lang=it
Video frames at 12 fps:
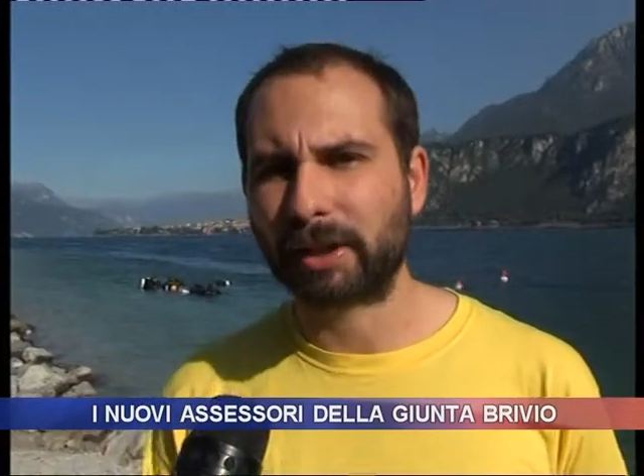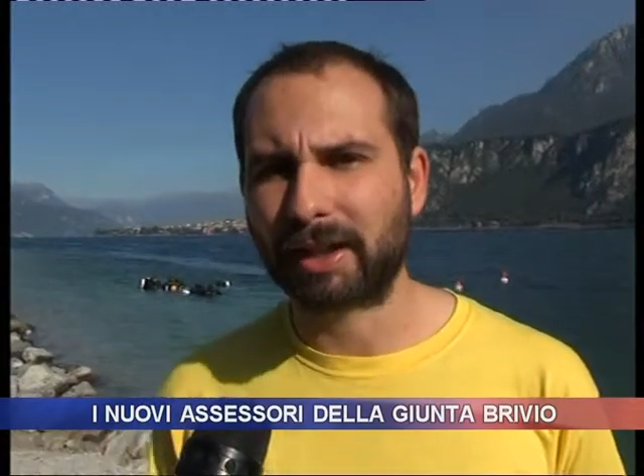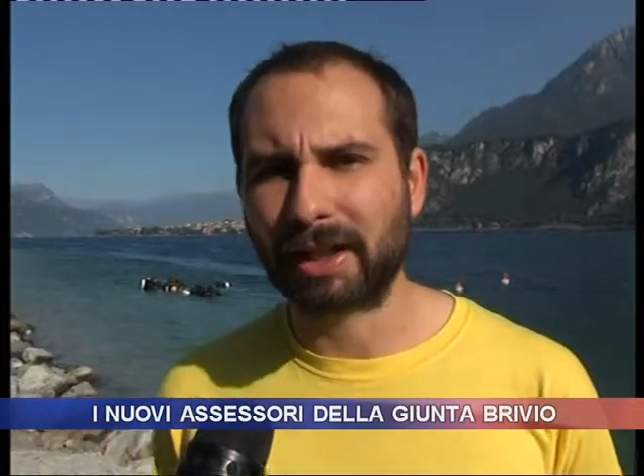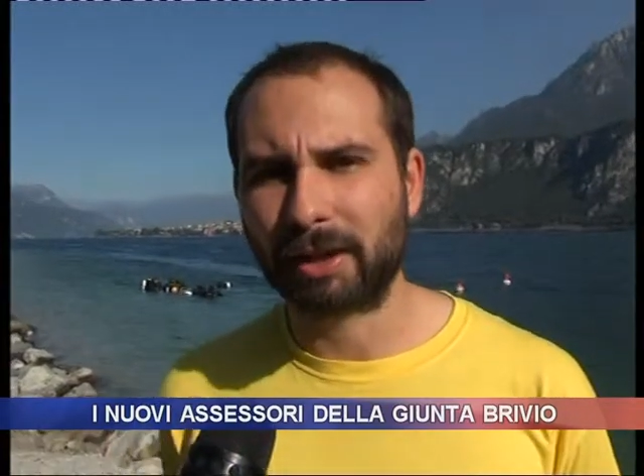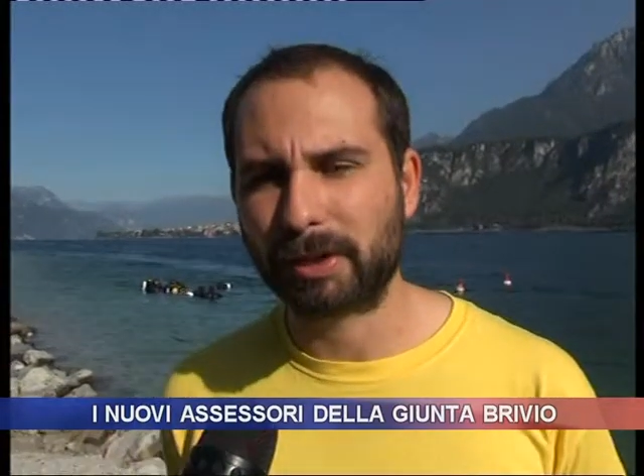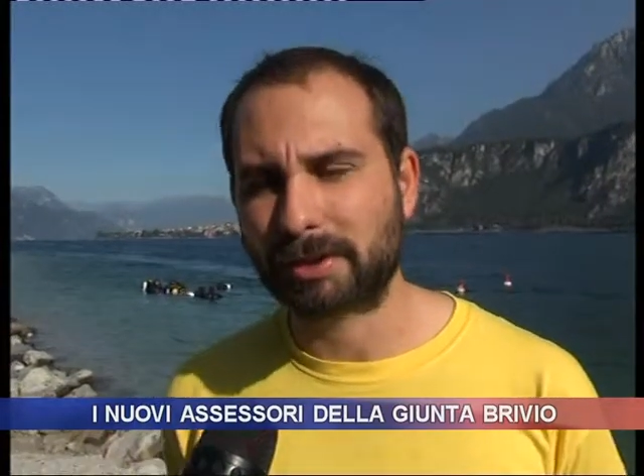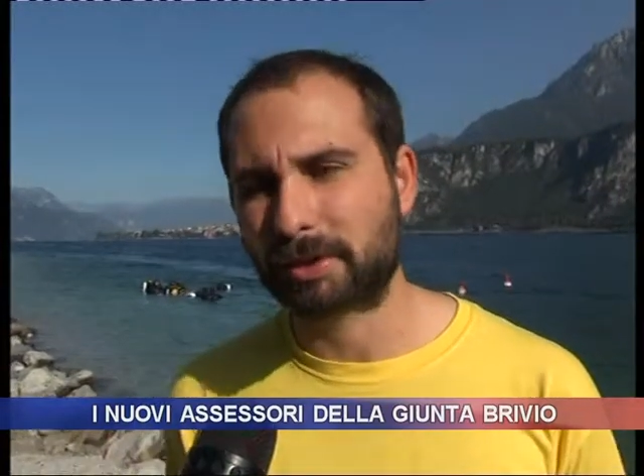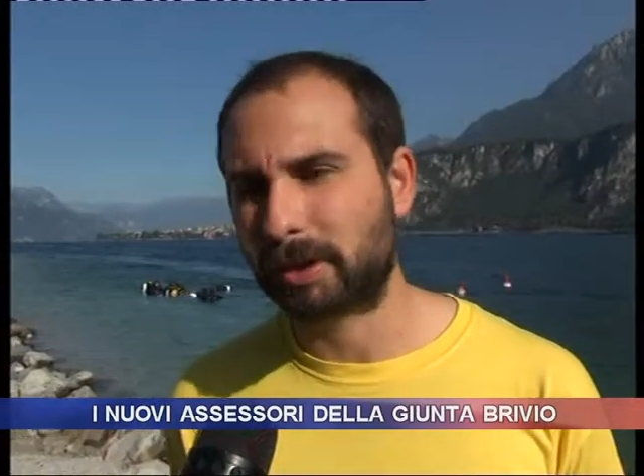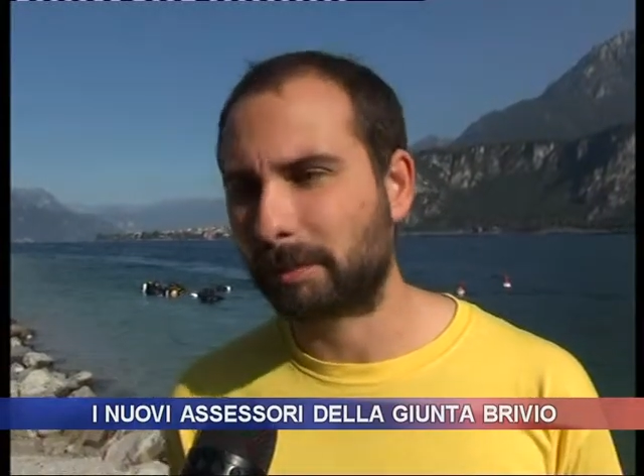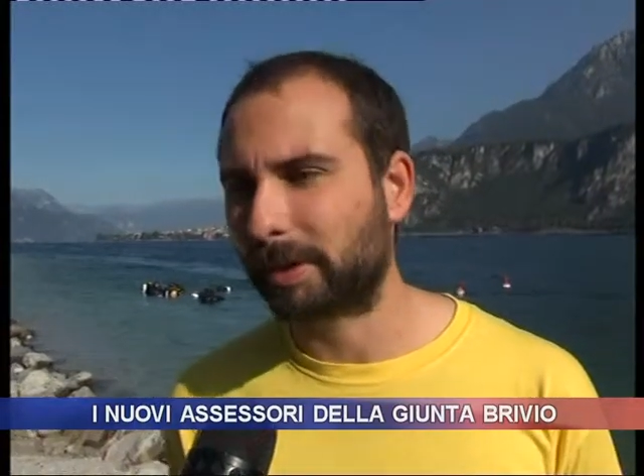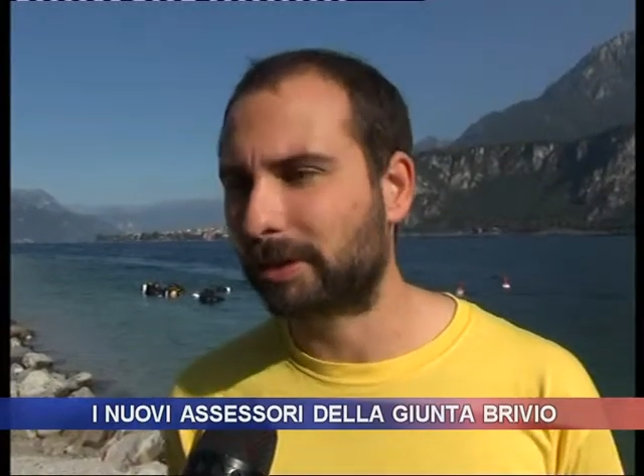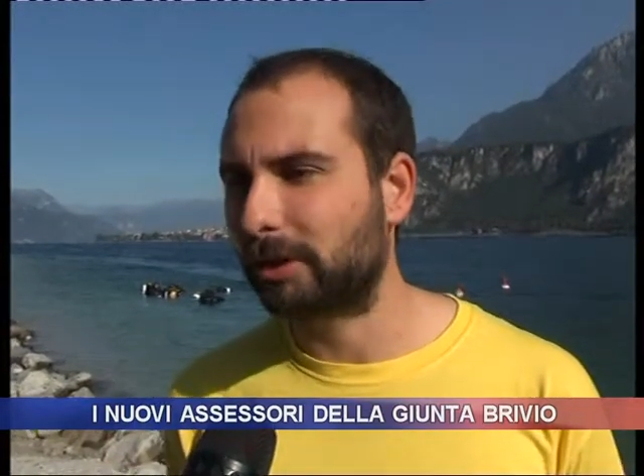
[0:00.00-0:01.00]
di Lega
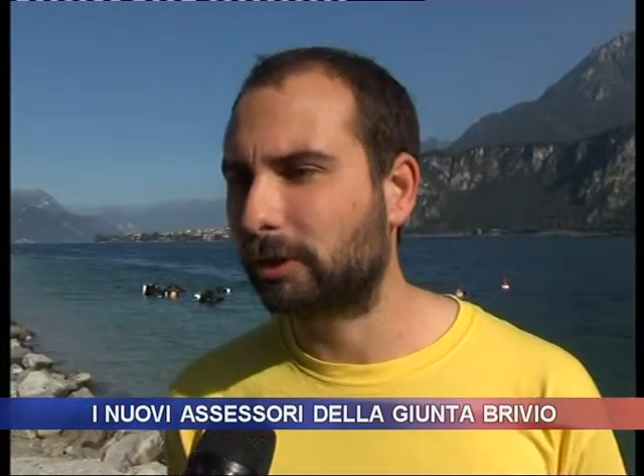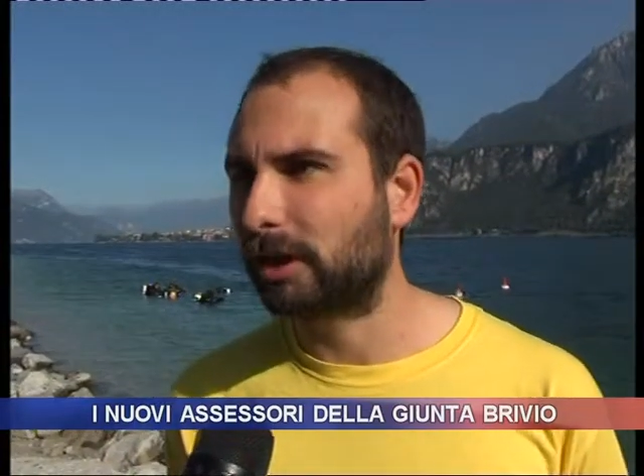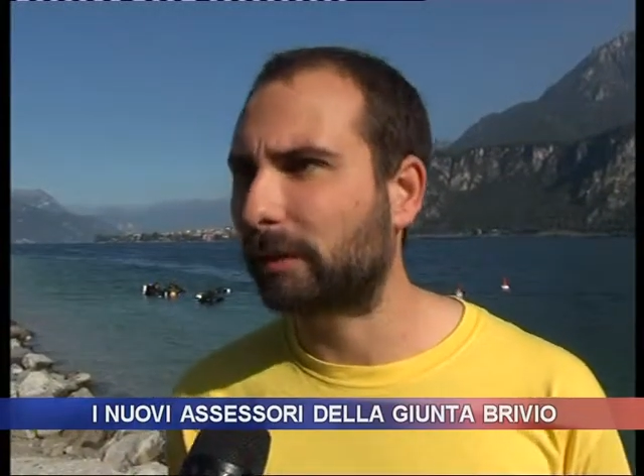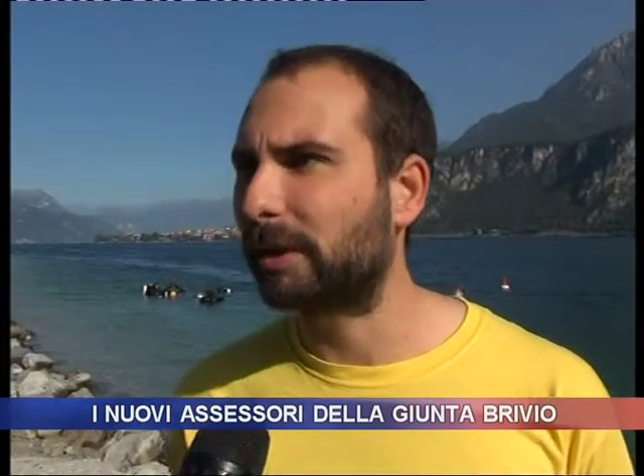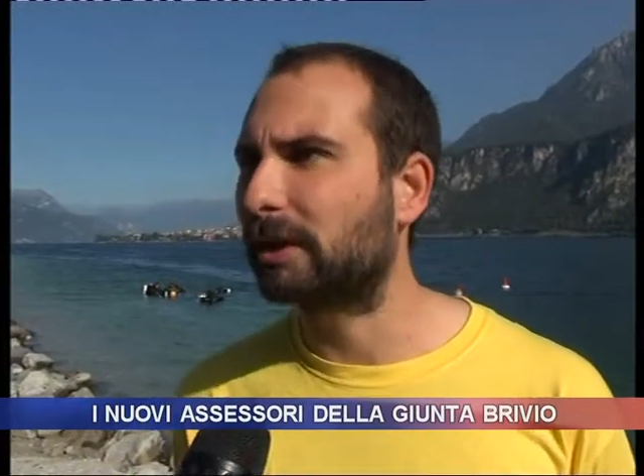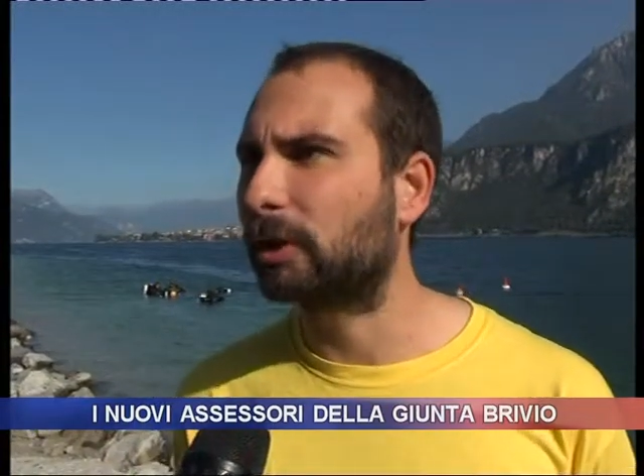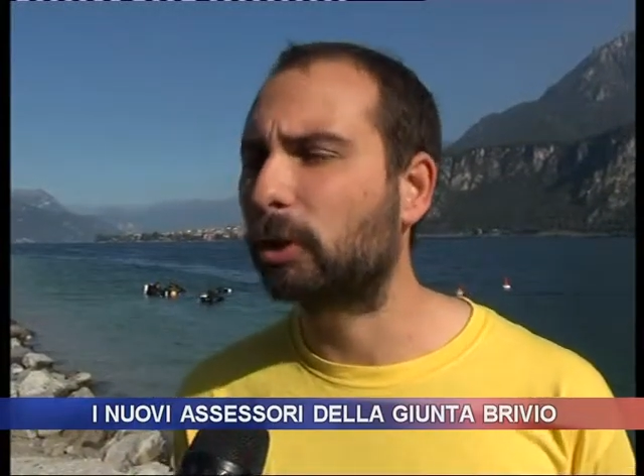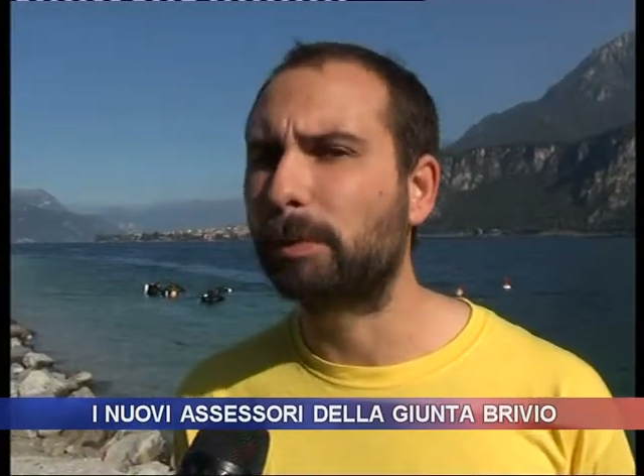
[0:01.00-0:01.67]
Ambiente senza